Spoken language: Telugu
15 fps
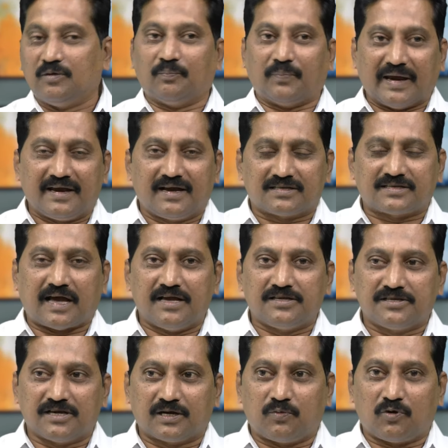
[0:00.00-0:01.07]
పైగా సాయం
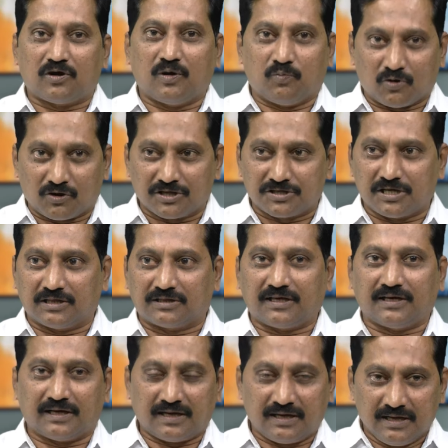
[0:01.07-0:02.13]
చేయకపోగా బురద జల్లుతా
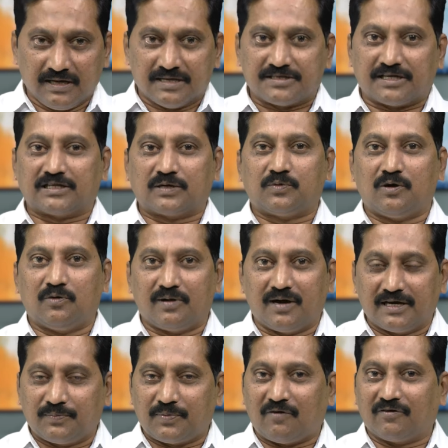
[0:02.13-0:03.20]
ఇలాగ చంద్రబాబు
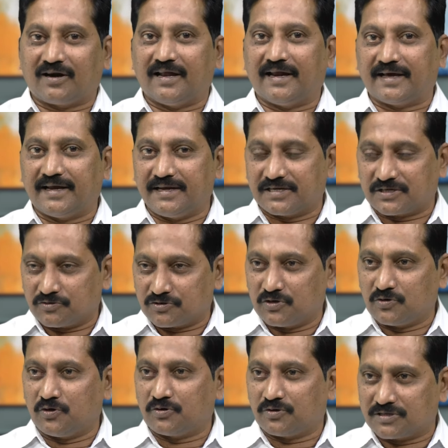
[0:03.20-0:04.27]
గారిని పవన్ కళ్యాణ్ గారిని ఇష్టం వచ్చిన
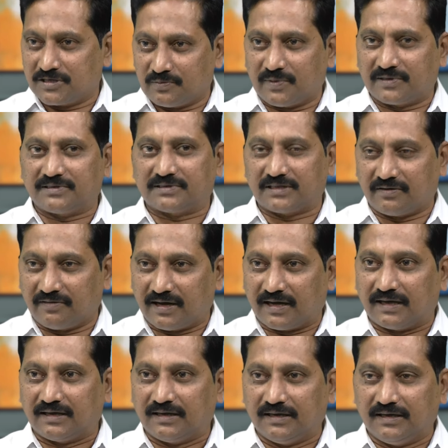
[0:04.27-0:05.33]
నోటికి వచ్చిన విమర్శిస్తావా
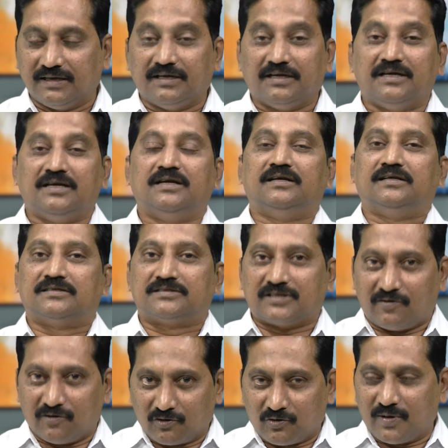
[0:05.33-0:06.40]

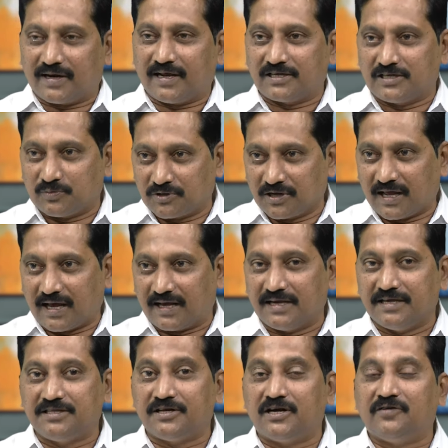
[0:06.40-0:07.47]
శ్రవణ్ కుమార్ గారు చెప్తున్నా
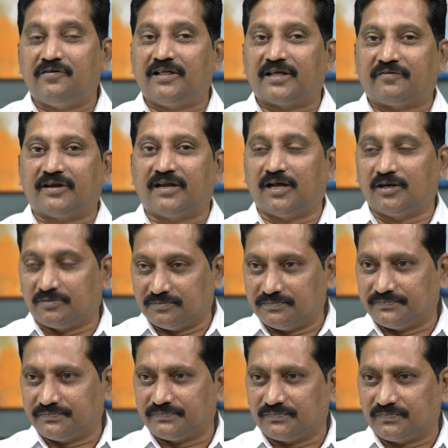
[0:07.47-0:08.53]
ఇది రెండు వేల ఇరవై నాలుగు
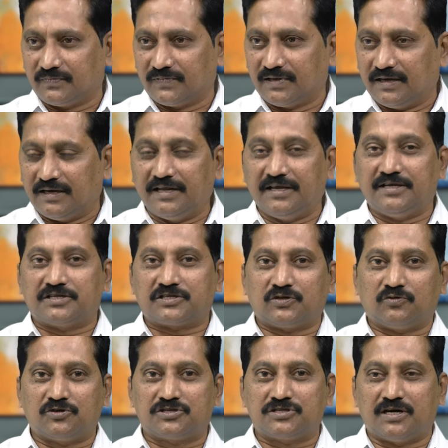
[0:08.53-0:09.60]
నీ
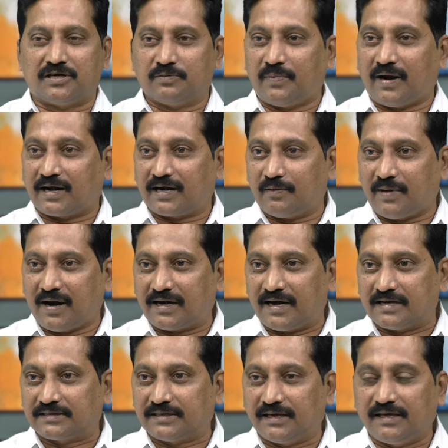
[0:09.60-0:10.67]
ఇష్టం వచ్చినట్టు మాటలు
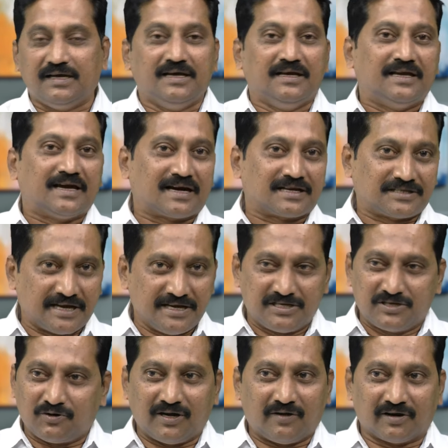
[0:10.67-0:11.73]
మాట్లాడితే ఇక్కడ
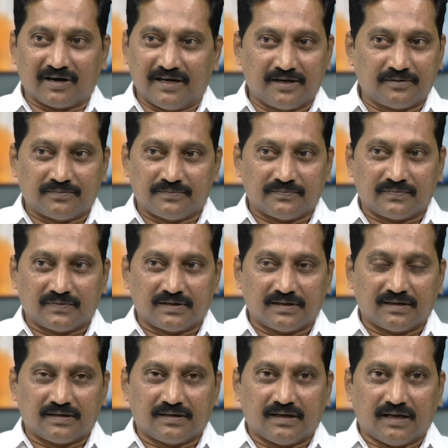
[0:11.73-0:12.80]
సహించే వాళ్ళు ఎవరు లేరు
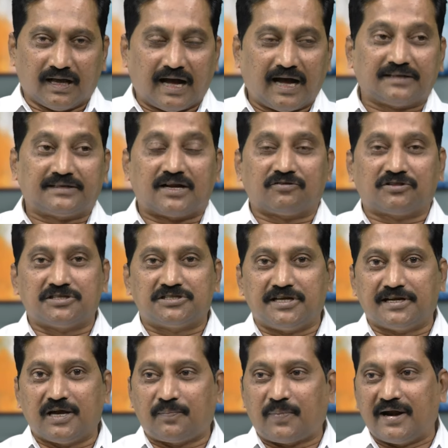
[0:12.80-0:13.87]
ఆ తర్వాత
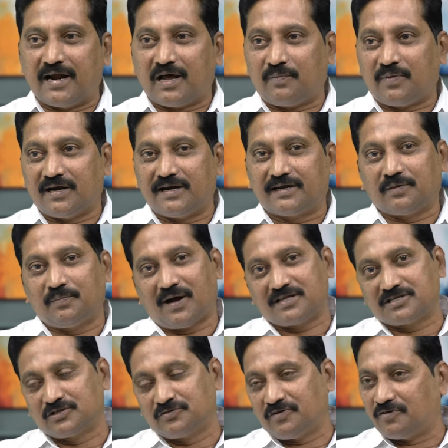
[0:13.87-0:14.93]
జరిగే పరిణామాలంటే
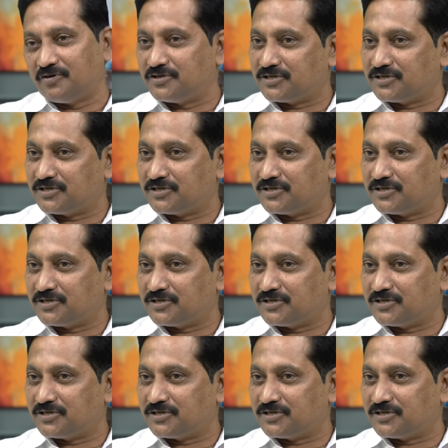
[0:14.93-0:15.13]
బాధ్యత నువ్వు